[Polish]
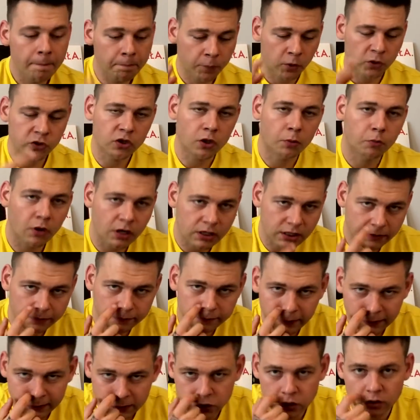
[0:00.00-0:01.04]
Pozdro Błażej w
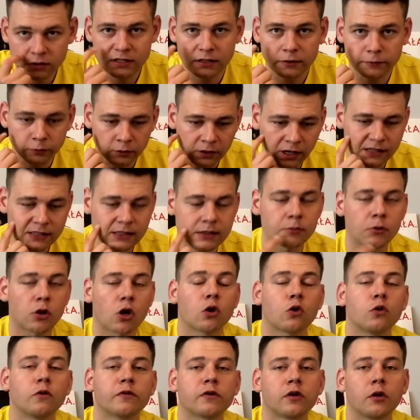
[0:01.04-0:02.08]
2000 2012
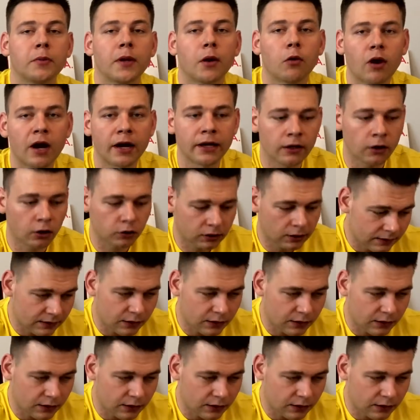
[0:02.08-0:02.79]
roku w klubie Why Not